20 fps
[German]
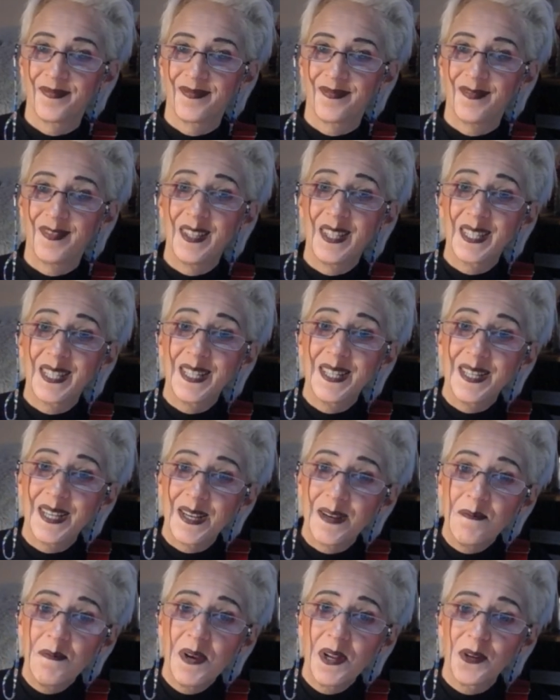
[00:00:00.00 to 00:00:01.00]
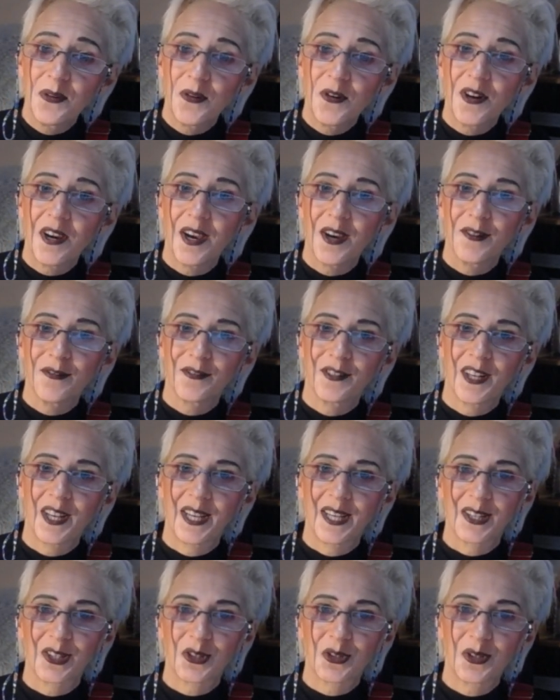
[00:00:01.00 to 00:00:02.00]
Wir sind immer noch auf der
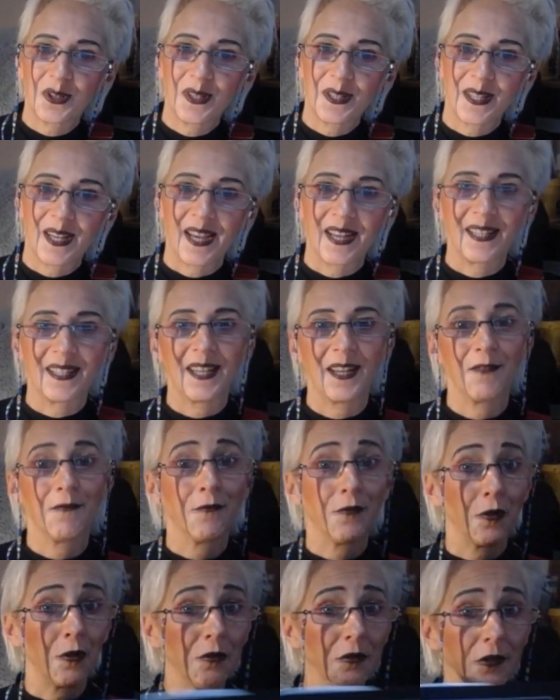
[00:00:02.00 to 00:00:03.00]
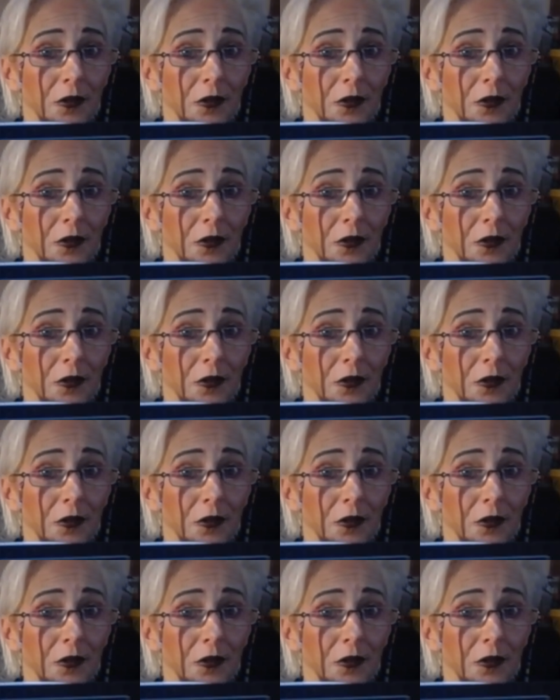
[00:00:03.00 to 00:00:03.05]
ersten Seite von